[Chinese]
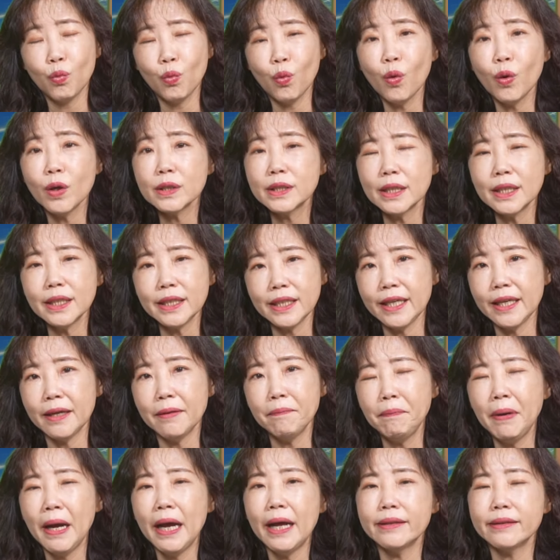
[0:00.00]
我的
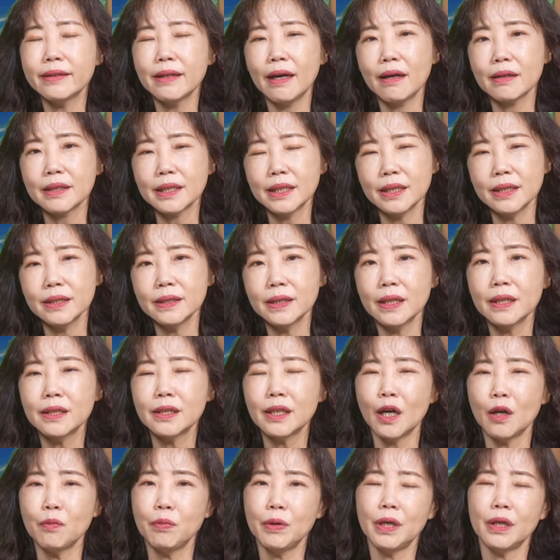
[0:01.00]
研判呐，可
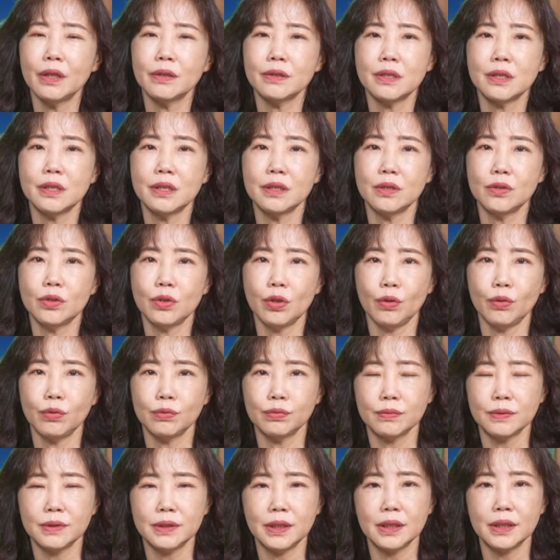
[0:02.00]
能搞不好是从
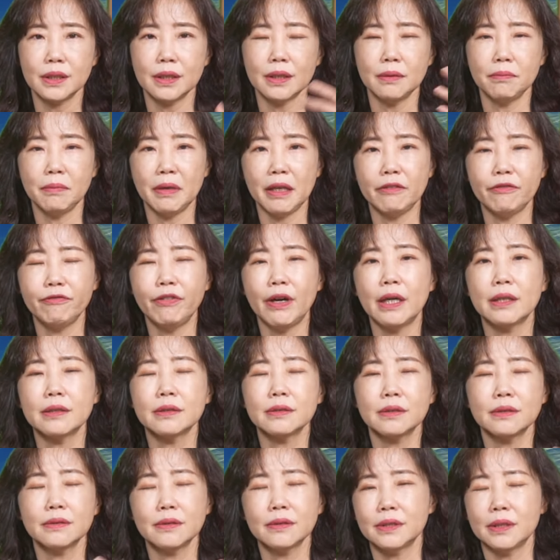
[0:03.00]
这个美
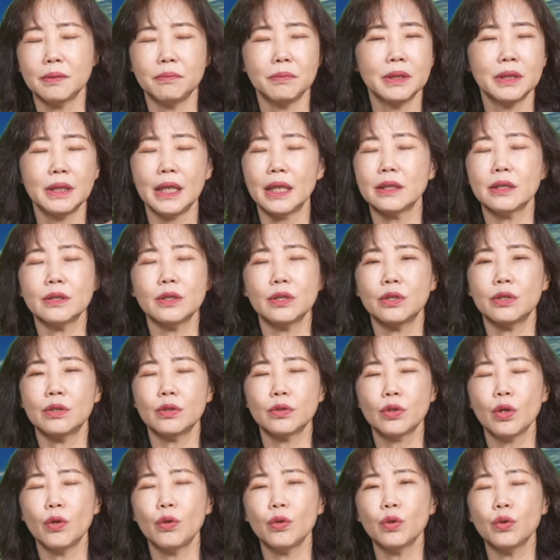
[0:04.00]
方什么这样的
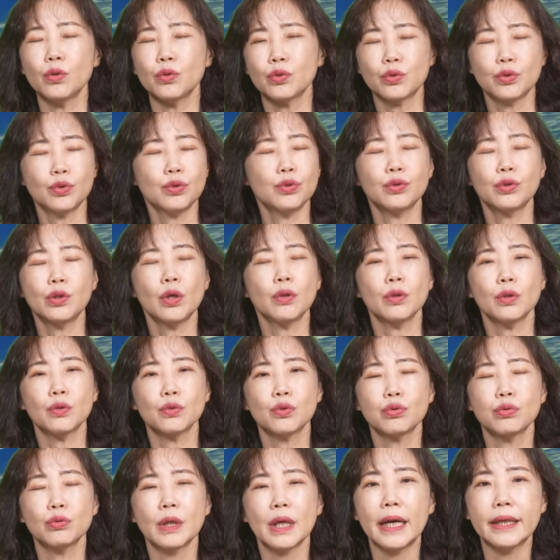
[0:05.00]
透露去透
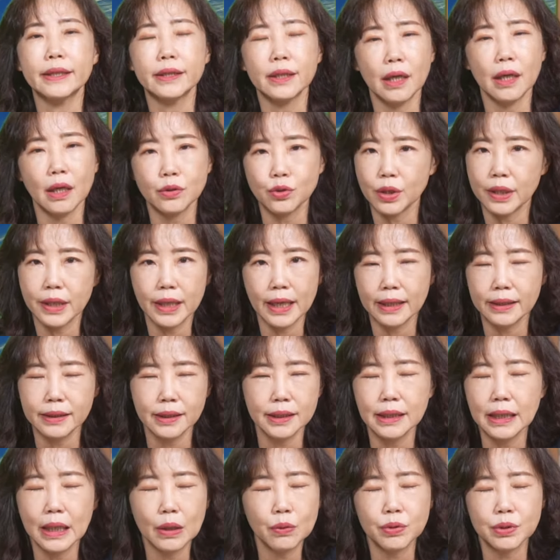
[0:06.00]
露出来的啊，就 A I
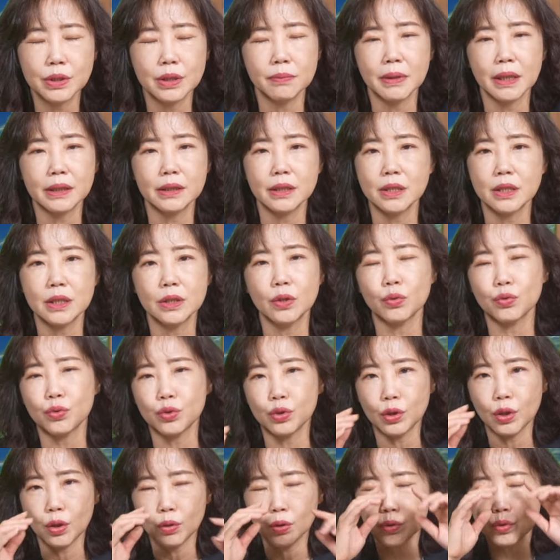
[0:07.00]
T 啊或什么样的系统
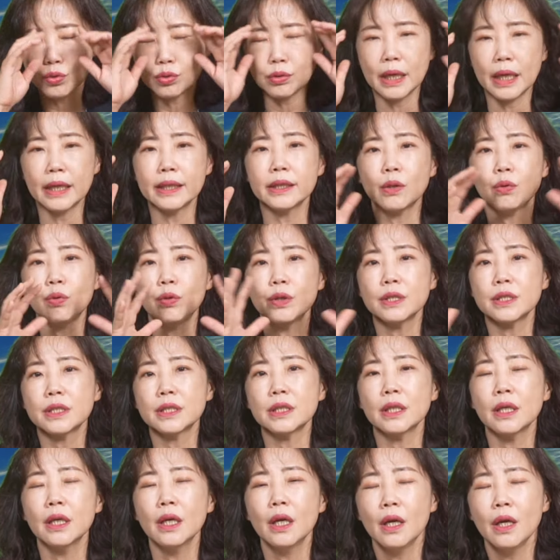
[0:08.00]
去透露出来的，或者
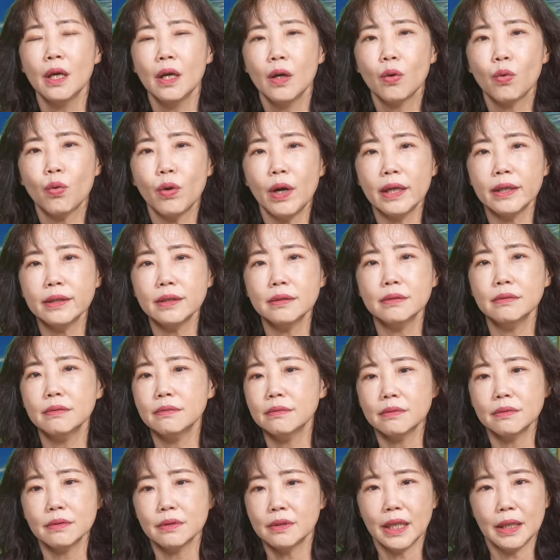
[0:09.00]
是国
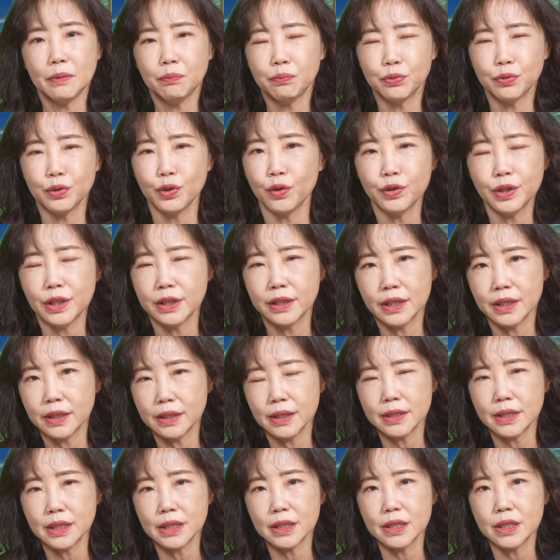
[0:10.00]
安内部有任
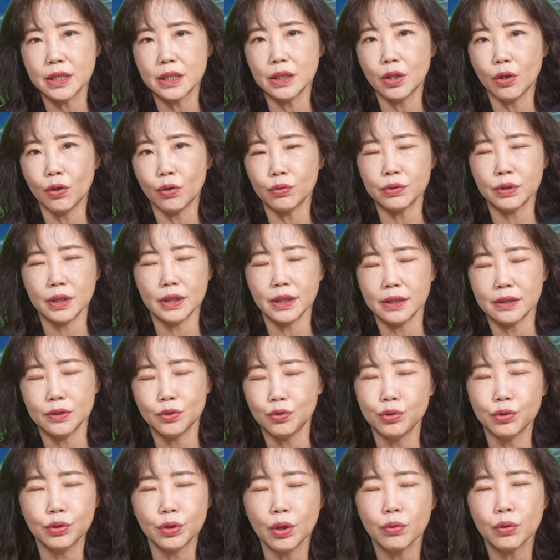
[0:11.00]
何的这个系统
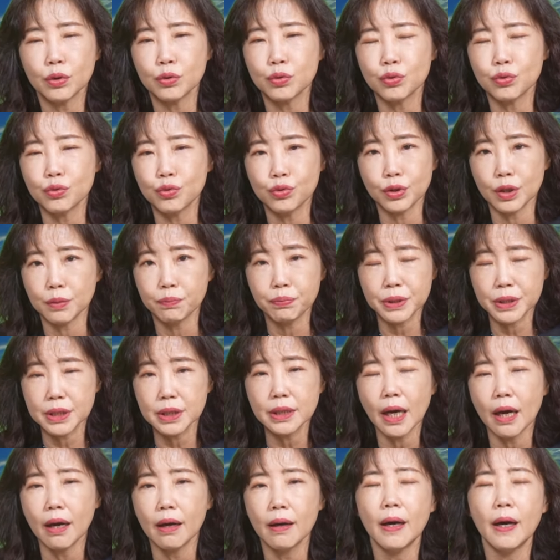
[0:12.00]
呢去透露出去的，不
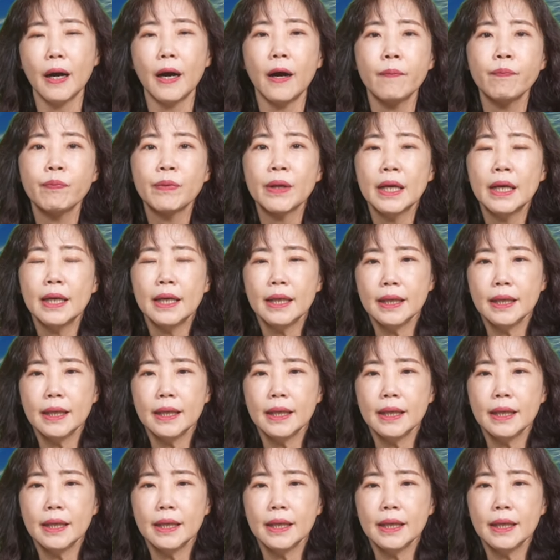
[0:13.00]
知道哈。